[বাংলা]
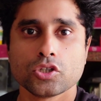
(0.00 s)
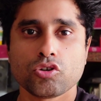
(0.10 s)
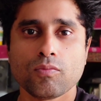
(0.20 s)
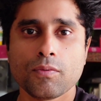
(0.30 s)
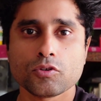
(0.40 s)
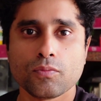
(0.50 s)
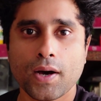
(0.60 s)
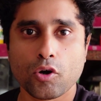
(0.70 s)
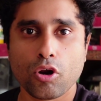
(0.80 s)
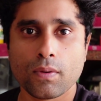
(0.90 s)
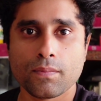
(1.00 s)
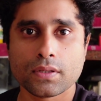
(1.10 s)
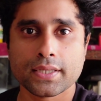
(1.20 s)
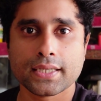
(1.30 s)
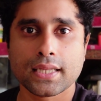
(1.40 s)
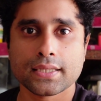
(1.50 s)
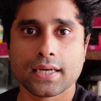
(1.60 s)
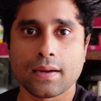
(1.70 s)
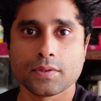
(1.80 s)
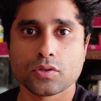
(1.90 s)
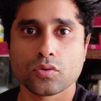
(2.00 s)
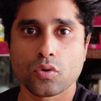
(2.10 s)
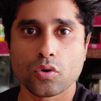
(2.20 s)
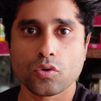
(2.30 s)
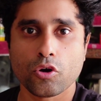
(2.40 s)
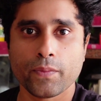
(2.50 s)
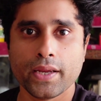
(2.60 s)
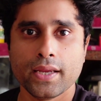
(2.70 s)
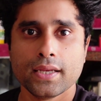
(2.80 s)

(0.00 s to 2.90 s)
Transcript: সম্ভবত বারো নভেম্বর থেকে তাদের আবেদন গ্রহণ করবে